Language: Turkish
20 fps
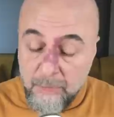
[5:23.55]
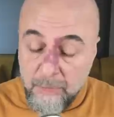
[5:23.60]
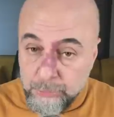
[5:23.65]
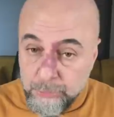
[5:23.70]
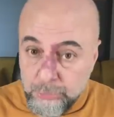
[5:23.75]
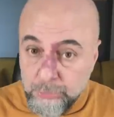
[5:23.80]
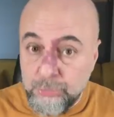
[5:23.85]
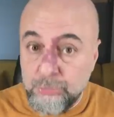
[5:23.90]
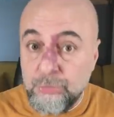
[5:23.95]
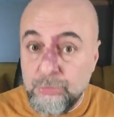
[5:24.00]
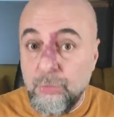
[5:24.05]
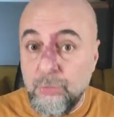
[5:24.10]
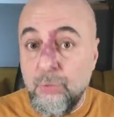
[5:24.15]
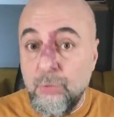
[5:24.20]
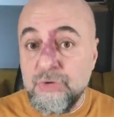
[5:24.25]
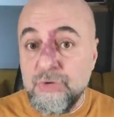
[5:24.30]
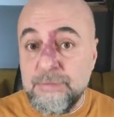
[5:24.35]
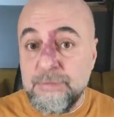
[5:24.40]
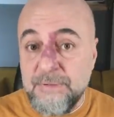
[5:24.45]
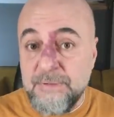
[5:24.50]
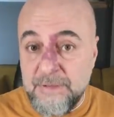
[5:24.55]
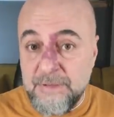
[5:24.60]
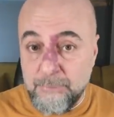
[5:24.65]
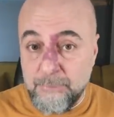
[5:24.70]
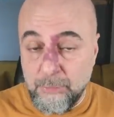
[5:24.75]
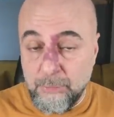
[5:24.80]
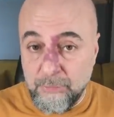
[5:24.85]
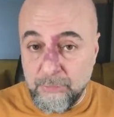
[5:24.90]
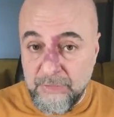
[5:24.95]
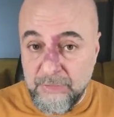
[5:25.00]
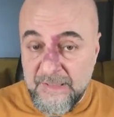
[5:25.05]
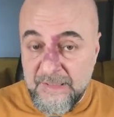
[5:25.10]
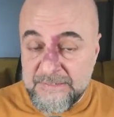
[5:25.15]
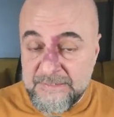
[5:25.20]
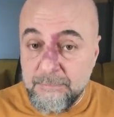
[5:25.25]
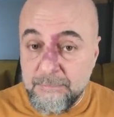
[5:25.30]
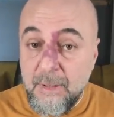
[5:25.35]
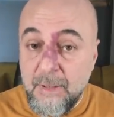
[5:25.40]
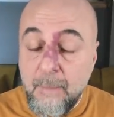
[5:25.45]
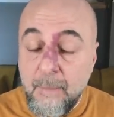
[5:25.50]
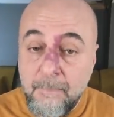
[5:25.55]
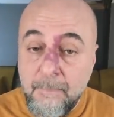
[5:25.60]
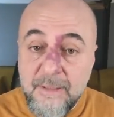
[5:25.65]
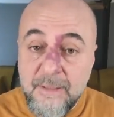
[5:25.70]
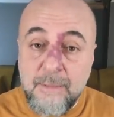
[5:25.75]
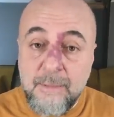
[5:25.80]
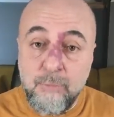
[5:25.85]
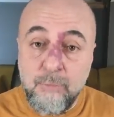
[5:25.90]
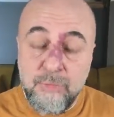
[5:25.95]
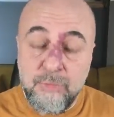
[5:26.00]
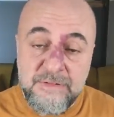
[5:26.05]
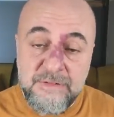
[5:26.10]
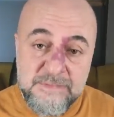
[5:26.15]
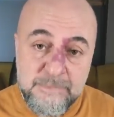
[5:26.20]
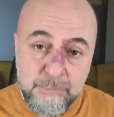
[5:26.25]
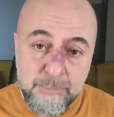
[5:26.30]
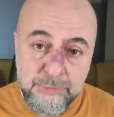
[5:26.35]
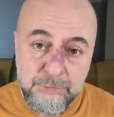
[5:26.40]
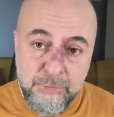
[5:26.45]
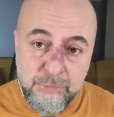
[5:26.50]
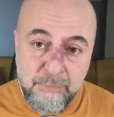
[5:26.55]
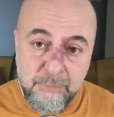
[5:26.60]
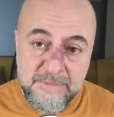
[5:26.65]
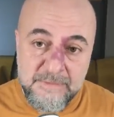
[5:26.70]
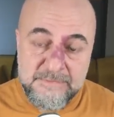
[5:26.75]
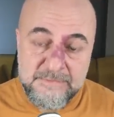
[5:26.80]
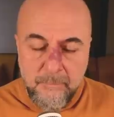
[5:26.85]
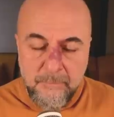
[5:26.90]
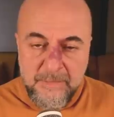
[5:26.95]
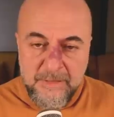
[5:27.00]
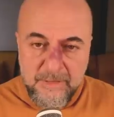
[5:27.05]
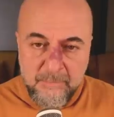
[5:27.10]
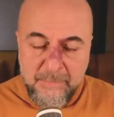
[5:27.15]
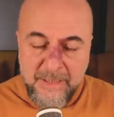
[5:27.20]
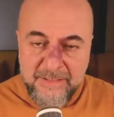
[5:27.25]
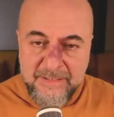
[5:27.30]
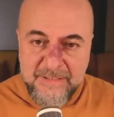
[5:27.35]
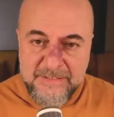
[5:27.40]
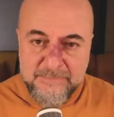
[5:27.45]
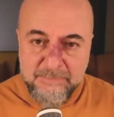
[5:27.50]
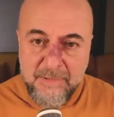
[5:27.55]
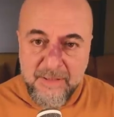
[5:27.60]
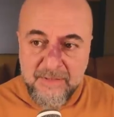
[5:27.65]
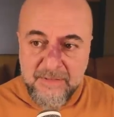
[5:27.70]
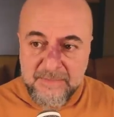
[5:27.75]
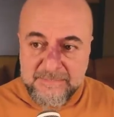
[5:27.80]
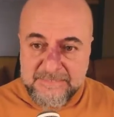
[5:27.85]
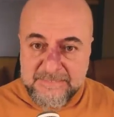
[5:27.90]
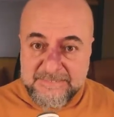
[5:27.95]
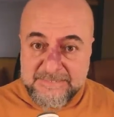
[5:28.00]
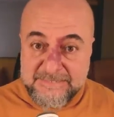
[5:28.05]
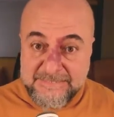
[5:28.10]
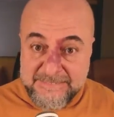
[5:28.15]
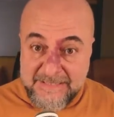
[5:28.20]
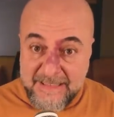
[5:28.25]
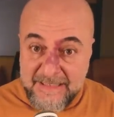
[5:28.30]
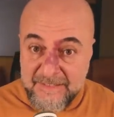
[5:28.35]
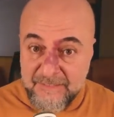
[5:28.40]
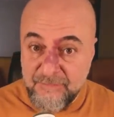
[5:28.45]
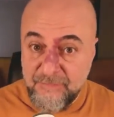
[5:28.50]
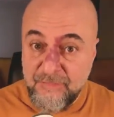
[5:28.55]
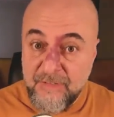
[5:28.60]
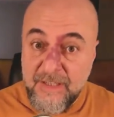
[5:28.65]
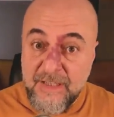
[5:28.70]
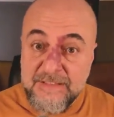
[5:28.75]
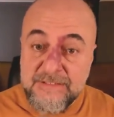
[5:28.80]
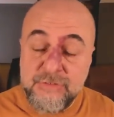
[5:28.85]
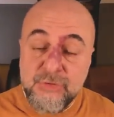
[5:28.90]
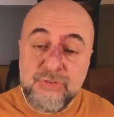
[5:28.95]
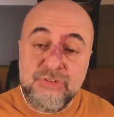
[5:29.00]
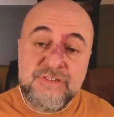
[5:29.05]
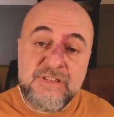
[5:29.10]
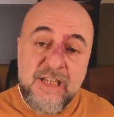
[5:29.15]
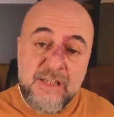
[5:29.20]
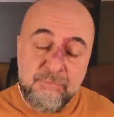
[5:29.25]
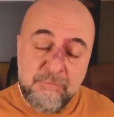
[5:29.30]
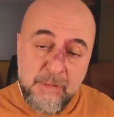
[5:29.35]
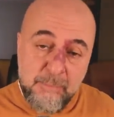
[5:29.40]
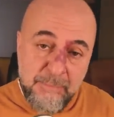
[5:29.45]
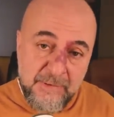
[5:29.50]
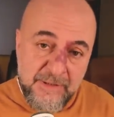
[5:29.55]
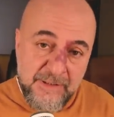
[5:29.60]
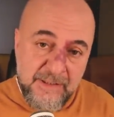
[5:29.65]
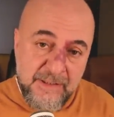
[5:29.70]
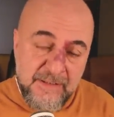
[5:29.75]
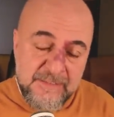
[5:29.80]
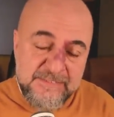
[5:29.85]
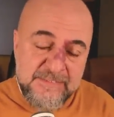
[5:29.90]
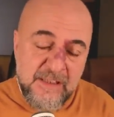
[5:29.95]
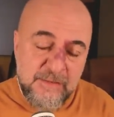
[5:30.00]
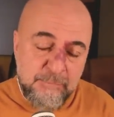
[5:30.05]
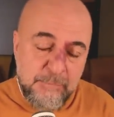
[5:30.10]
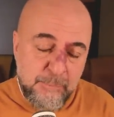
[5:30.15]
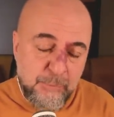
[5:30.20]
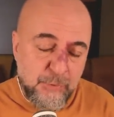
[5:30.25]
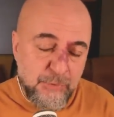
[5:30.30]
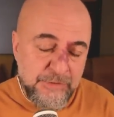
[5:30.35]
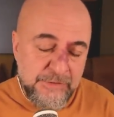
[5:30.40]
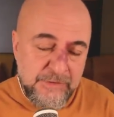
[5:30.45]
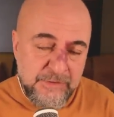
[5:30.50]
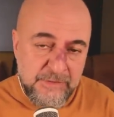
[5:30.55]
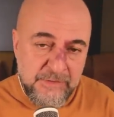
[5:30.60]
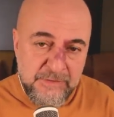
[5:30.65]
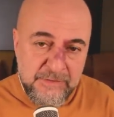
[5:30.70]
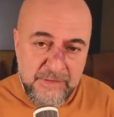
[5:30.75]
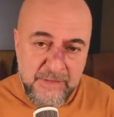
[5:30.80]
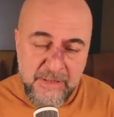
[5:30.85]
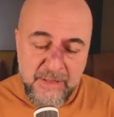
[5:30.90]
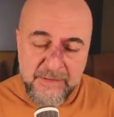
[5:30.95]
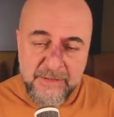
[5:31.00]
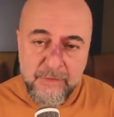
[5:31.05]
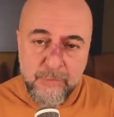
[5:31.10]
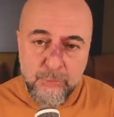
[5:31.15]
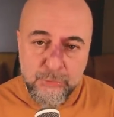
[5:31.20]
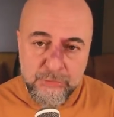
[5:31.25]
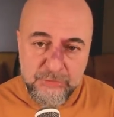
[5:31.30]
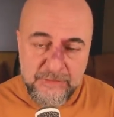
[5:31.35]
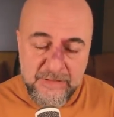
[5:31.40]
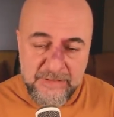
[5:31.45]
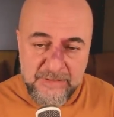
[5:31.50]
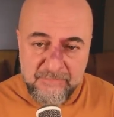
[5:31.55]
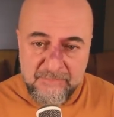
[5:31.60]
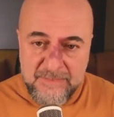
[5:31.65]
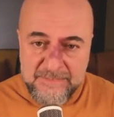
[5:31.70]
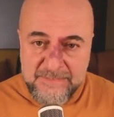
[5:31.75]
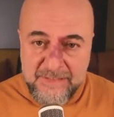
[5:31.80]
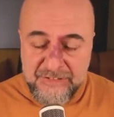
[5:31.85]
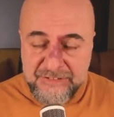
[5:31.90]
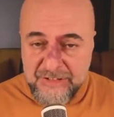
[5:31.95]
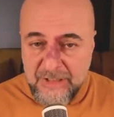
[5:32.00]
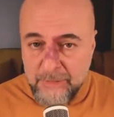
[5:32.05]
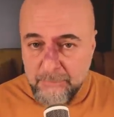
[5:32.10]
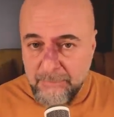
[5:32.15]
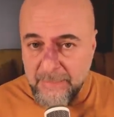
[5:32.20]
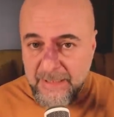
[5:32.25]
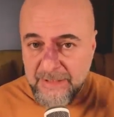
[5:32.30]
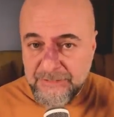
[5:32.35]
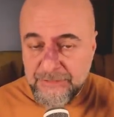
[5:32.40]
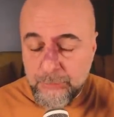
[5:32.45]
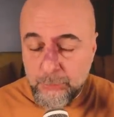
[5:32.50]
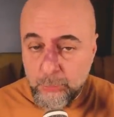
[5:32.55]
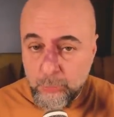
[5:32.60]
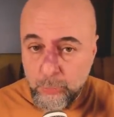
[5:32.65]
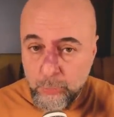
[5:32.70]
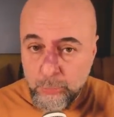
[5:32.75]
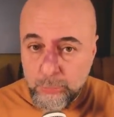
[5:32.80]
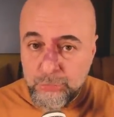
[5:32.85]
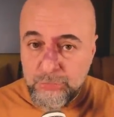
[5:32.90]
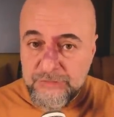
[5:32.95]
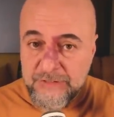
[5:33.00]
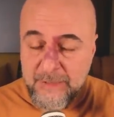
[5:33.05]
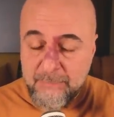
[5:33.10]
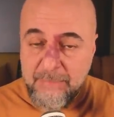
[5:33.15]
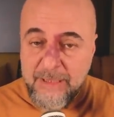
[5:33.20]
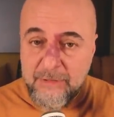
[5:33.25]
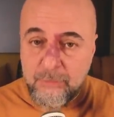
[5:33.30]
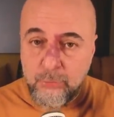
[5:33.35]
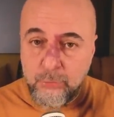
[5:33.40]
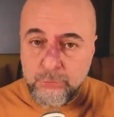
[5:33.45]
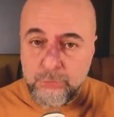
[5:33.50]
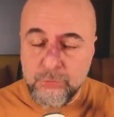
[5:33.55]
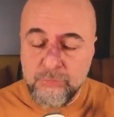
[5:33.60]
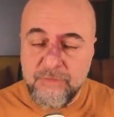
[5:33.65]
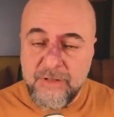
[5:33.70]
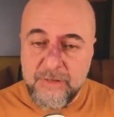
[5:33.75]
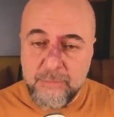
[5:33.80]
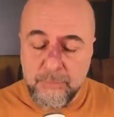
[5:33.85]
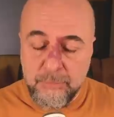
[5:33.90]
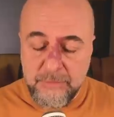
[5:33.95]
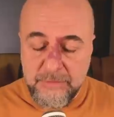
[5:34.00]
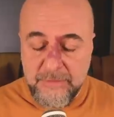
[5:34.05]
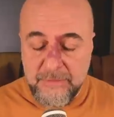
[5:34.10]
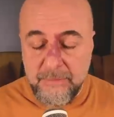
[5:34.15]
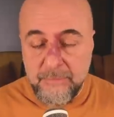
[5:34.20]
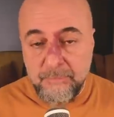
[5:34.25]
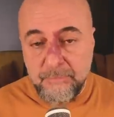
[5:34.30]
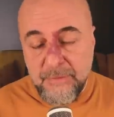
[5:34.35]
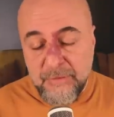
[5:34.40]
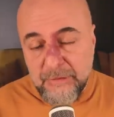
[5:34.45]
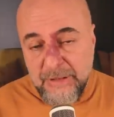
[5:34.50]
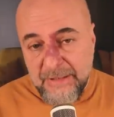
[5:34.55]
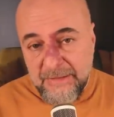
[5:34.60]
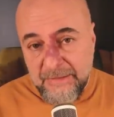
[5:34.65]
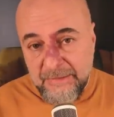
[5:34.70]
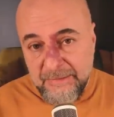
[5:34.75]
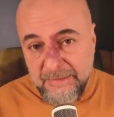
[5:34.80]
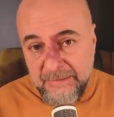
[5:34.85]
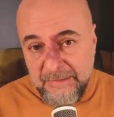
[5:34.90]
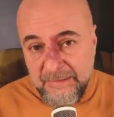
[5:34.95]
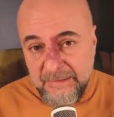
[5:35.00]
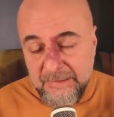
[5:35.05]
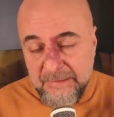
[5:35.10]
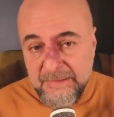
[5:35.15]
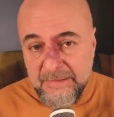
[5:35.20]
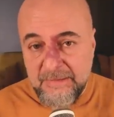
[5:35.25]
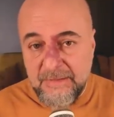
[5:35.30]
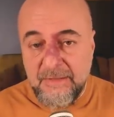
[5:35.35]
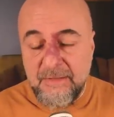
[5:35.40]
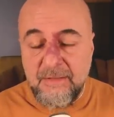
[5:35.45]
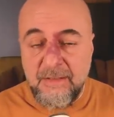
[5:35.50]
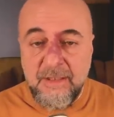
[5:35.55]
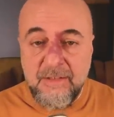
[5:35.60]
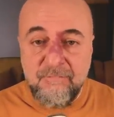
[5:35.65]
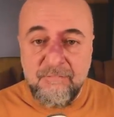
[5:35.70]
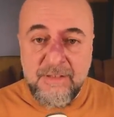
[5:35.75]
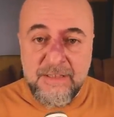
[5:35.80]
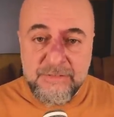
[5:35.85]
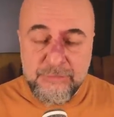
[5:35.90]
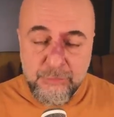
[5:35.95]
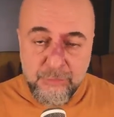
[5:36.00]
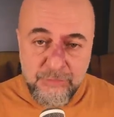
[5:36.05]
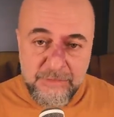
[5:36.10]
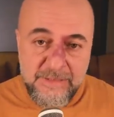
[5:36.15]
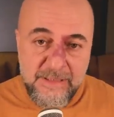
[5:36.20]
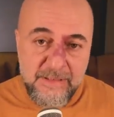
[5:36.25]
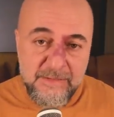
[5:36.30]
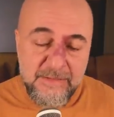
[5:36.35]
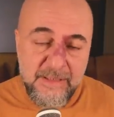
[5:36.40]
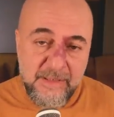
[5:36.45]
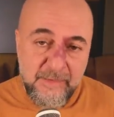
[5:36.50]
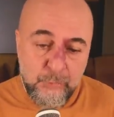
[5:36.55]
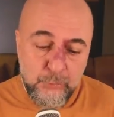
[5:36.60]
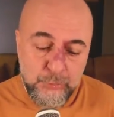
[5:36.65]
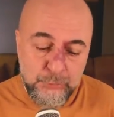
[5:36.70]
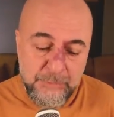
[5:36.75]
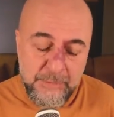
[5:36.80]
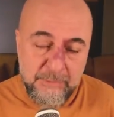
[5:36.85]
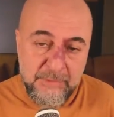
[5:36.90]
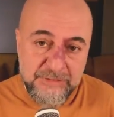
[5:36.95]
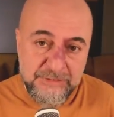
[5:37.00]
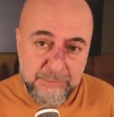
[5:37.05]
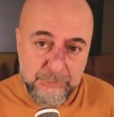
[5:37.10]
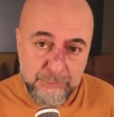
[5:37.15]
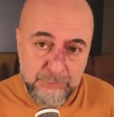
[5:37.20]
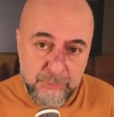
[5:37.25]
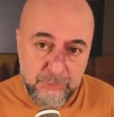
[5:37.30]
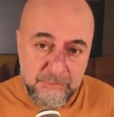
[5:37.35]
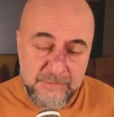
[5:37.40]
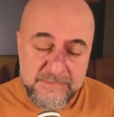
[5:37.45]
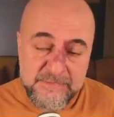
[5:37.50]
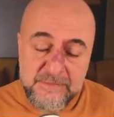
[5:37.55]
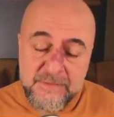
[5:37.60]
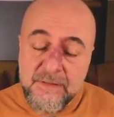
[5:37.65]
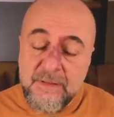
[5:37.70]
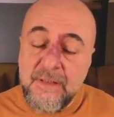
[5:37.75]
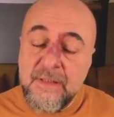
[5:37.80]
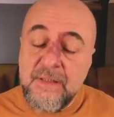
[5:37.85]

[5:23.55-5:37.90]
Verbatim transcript: Çünkü önce para bolluğu lazım. Para bolduysa bu iş olmaz. Peki Merkez Bankası sert faiz yükseltme, parayı azaltma politikalarından hangi koşullarda vazgeçer? Bence 3 temel koşul var bunda. Bunlardan ilki enflasyonun kendi kendine düşmeye başlamış olması.